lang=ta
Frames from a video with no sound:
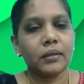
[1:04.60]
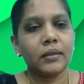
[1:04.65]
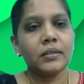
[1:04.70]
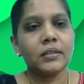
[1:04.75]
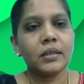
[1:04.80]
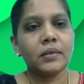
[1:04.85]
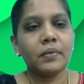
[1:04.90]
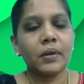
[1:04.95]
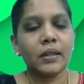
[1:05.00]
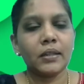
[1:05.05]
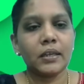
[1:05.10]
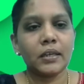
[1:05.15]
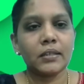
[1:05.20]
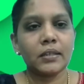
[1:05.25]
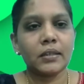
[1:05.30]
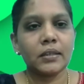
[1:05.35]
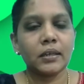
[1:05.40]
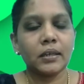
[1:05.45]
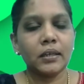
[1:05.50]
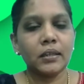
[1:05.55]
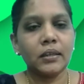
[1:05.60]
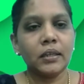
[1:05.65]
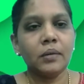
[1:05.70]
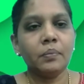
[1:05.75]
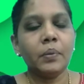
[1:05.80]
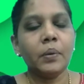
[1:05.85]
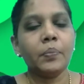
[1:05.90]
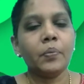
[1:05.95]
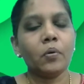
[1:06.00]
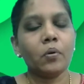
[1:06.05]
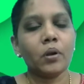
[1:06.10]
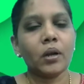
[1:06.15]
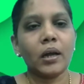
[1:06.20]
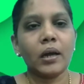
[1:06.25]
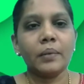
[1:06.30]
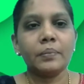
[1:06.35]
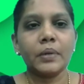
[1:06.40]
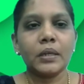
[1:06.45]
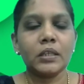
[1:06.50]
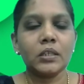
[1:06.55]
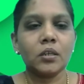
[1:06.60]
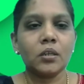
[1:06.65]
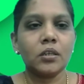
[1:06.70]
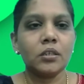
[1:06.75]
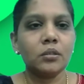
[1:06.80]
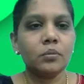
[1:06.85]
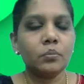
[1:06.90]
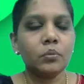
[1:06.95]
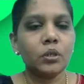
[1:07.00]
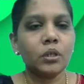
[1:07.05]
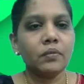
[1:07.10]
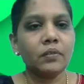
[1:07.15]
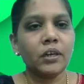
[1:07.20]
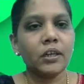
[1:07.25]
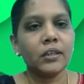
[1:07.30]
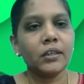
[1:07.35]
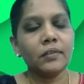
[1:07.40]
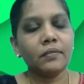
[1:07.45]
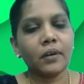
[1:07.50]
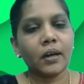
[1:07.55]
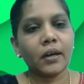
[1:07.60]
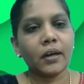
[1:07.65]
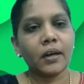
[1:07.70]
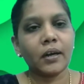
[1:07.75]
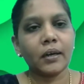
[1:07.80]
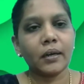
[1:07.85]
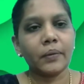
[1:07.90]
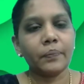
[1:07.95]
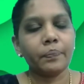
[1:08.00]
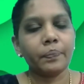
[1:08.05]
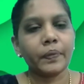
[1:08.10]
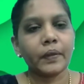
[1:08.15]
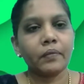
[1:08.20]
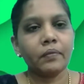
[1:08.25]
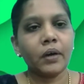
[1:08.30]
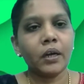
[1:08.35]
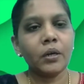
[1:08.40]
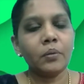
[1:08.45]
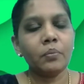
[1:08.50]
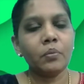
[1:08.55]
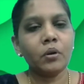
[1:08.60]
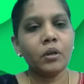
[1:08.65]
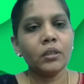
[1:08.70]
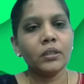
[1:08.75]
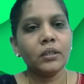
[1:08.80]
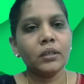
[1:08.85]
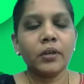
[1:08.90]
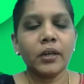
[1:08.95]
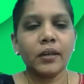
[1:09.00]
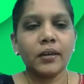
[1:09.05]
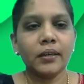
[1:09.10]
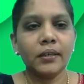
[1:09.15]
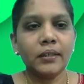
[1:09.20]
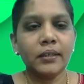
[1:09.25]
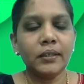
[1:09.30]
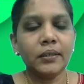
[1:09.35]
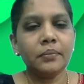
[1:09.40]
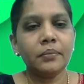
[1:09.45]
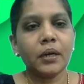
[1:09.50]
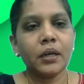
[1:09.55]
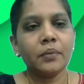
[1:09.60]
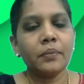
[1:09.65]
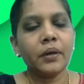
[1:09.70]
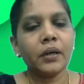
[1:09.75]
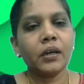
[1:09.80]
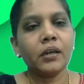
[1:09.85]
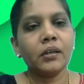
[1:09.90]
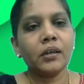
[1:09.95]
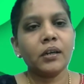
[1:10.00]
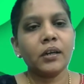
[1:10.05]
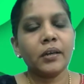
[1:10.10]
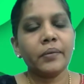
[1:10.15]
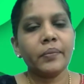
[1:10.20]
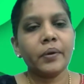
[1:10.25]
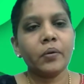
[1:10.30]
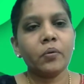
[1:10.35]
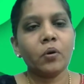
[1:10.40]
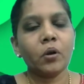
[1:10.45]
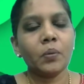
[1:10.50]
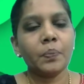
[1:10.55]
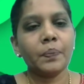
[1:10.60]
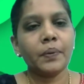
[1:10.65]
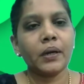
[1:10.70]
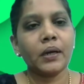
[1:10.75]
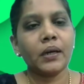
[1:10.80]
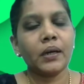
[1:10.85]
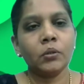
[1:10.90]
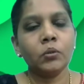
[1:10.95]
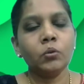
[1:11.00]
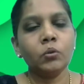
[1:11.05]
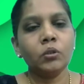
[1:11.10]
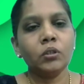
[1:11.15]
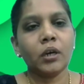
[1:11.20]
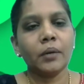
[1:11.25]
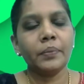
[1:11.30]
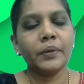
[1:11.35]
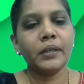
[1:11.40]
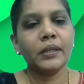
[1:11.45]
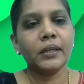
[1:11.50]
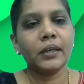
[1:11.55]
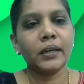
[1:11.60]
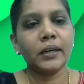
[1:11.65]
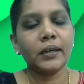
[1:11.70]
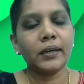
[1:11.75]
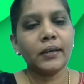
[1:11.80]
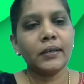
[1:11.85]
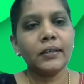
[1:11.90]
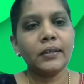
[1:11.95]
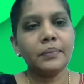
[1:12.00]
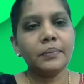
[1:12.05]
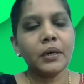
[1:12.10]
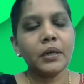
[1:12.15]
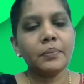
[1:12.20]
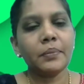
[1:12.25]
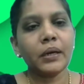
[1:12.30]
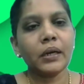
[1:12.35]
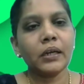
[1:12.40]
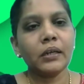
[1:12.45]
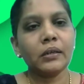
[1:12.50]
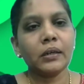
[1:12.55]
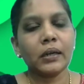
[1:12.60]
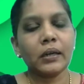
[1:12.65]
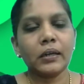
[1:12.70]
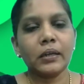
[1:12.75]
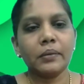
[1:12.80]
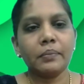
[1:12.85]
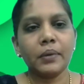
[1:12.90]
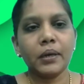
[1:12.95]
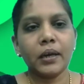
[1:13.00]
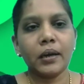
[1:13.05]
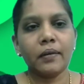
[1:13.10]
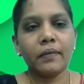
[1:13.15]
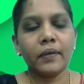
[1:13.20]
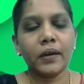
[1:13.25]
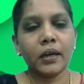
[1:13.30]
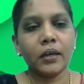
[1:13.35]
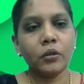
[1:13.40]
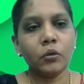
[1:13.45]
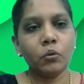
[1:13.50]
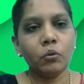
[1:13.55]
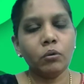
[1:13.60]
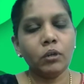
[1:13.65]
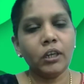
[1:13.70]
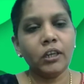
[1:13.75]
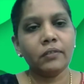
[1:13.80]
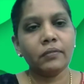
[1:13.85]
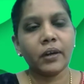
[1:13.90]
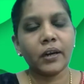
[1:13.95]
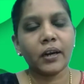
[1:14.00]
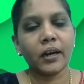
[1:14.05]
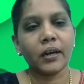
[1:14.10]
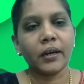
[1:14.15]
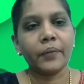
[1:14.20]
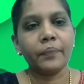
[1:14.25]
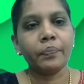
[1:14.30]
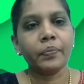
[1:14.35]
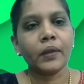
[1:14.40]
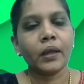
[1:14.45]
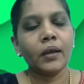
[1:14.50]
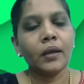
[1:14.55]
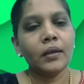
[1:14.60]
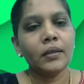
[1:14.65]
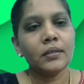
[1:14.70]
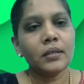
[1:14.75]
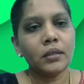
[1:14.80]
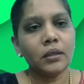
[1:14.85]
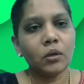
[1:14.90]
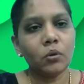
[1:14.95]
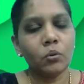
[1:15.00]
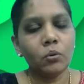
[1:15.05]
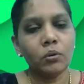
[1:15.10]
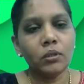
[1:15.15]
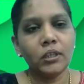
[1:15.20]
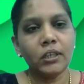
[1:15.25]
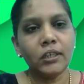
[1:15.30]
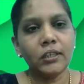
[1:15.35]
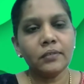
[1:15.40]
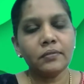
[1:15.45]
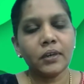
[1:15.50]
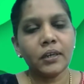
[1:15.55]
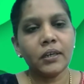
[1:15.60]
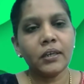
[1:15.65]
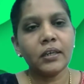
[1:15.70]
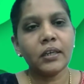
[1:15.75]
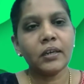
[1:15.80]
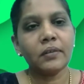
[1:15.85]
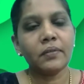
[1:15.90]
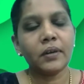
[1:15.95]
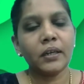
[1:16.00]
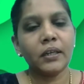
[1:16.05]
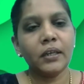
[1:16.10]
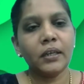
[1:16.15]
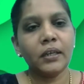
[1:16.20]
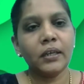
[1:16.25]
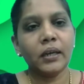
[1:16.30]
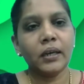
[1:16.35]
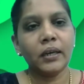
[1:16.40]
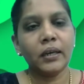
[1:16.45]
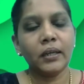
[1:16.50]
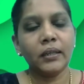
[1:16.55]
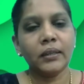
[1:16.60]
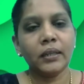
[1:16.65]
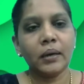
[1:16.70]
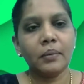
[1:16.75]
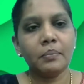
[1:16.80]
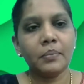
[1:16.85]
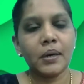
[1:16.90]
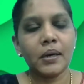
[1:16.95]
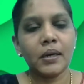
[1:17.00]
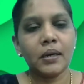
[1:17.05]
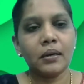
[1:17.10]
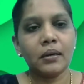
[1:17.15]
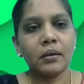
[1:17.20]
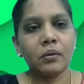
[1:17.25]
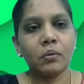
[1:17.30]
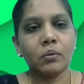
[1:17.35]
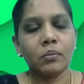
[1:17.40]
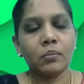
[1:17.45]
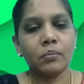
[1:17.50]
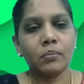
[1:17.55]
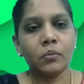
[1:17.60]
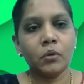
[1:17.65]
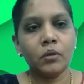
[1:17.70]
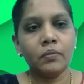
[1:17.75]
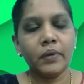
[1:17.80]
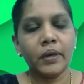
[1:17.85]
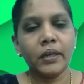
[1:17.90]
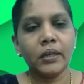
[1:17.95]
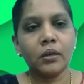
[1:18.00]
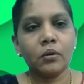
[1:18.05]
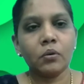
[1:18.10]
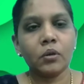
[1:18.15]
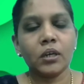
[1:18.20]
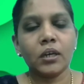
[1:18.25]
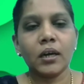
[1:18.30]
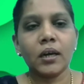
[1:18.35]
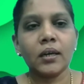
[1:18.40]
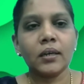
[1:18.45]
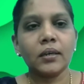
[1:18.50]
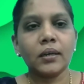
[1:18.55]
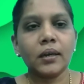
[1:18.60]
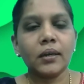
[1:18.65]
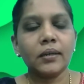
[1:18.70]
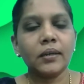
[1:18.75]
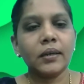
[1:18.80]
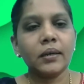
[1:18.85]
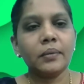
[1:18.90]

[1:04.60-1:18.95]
இஸ்ரேல் தேசத்துக்கு திரும்பி போகலாம் அப்படின்னு சொல்லிட்டு முடிவெடுத்து வர்றாங்க வரும் பொழுது ரெண்டு மருமகள்களையுமே ஒர்பா உத் அப்படிங்கிற ரெண்டு மருமகள்களையுமே அவங்க கூட்டிட்டு வர்றாங்க ஸோ இந்த கூட்டிட்டு வருகிற வழியில் இந்த அம்மா முன்வைக்கிற ஒரு காரியம் என்ன